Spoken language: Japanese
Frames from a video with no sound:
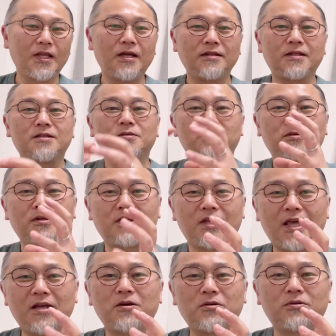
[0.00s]
その
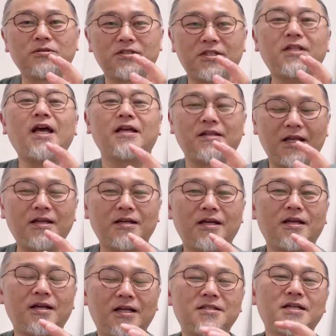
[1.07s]
言語自体ね、
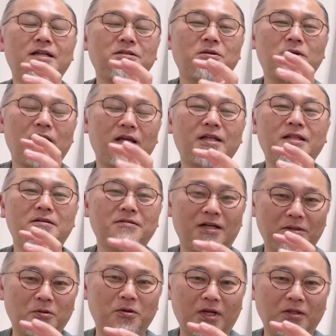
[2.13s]
えー、がちゃんと書けてるか
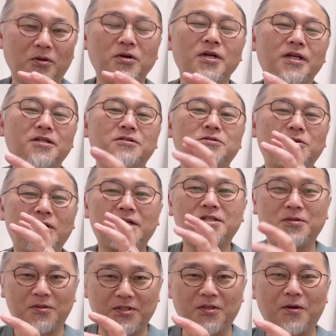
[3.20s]
どうかというのが
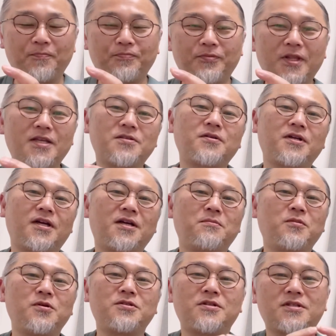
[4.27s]
一つと。で、それから
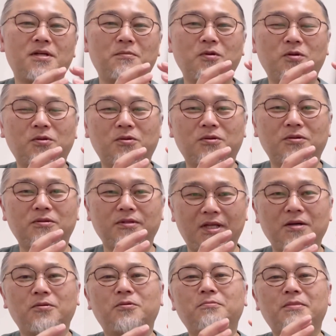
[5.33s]
もう一つは、このね、
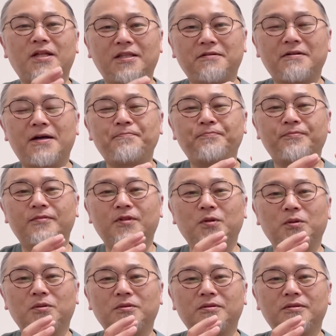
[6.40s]
本番では、えっと、